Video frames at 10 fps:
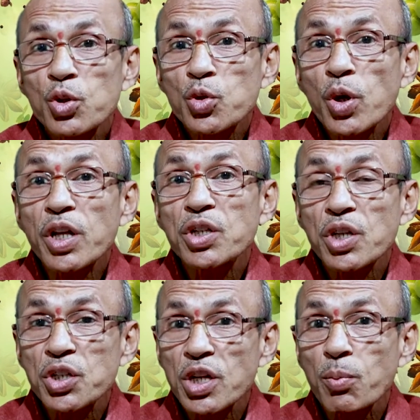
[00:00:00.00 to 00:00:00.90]
శొంఠి
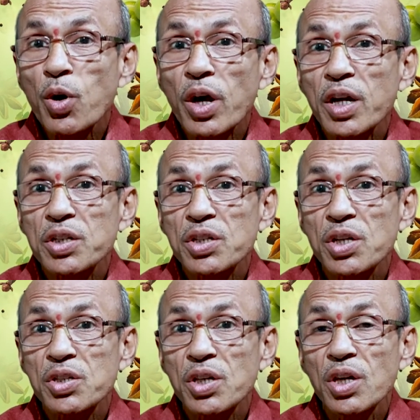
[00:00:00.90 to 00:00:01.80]
చిన్న చిన్న ముక్కలుగా
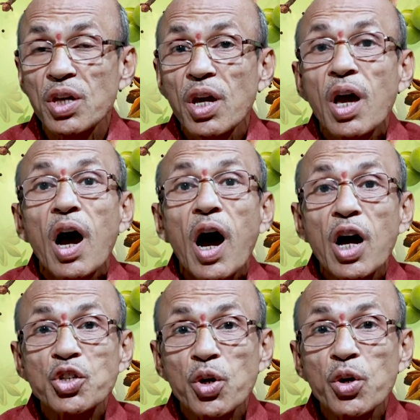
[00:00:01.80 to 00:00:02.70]
చేసేసి ఆ
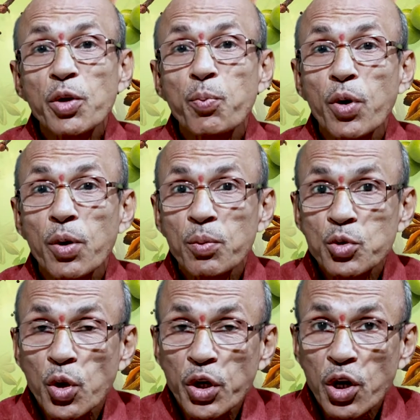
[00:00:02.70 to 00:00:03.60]
శొంఠి పొ
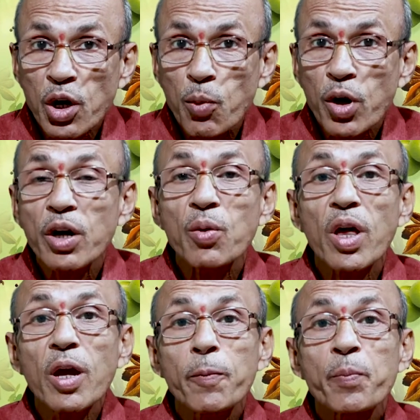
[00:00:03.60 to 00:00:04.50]
శొంఠి యొక్క ముక్కల్ని
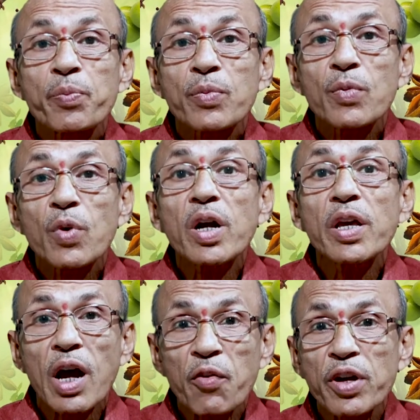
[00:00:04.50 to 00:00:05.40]
కూడా ఒక
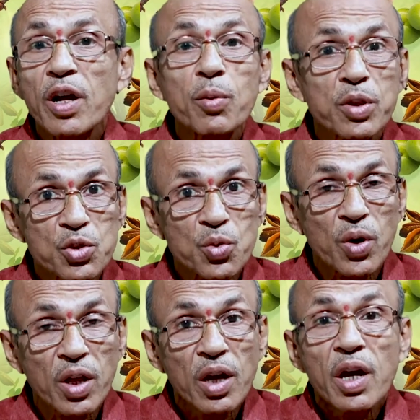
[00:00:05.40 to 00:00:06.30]
యాభై గ్రాములు
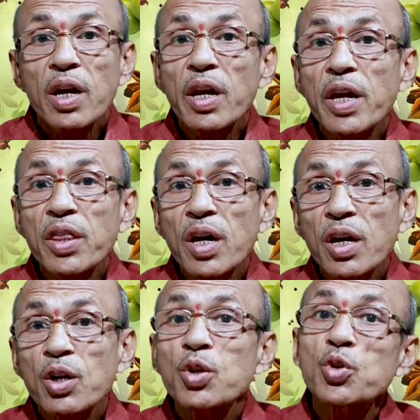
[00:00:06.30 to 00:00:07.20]
తీసుకోండి లేదా
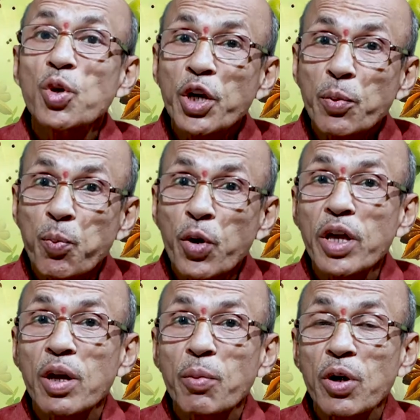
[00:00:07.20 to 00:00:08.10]
శొంఠి పొడి
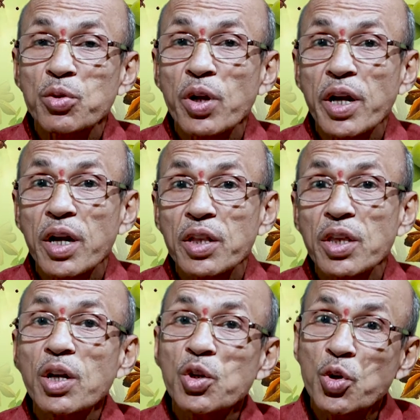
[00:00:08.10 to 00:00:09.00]
మనకు
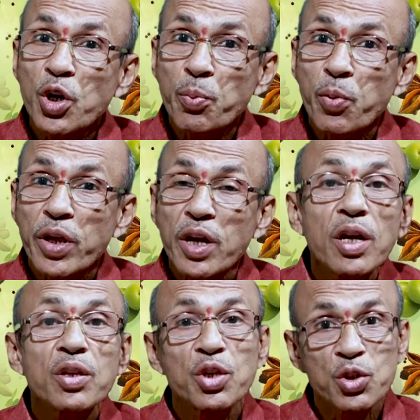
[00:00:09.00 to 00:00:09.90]
దొరికేట్లయితే శొంఠి పొడైనా
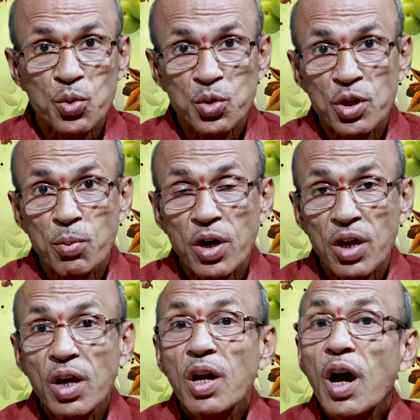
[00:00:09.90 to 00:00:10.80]
తీసుకోవచ్చు అనమాట
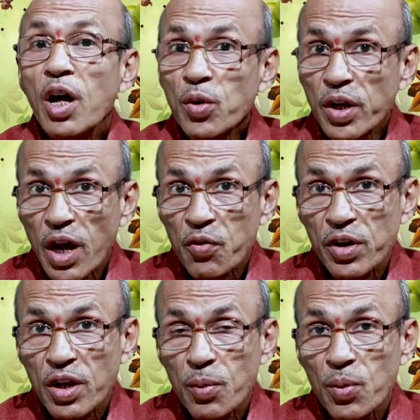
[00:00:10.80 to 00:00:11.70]
అది ఒక యాభై
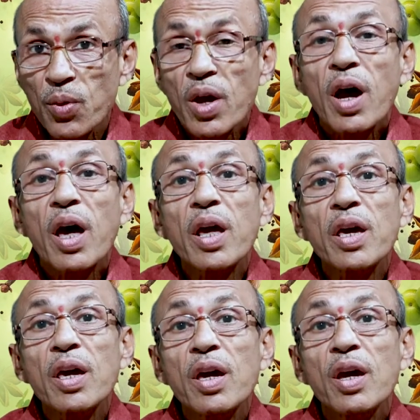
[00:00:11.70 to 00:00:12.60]
గ్రాములు
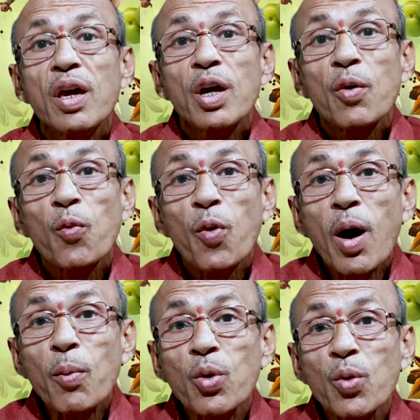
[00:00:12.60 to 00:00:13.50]
అలాగే
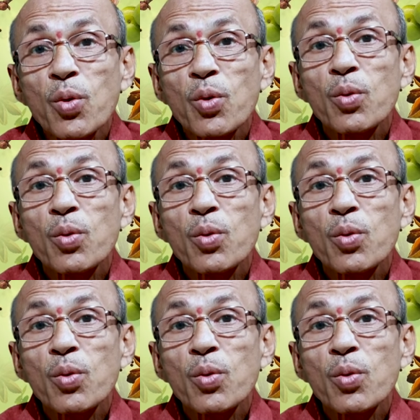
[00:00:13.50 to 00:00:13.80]
వామును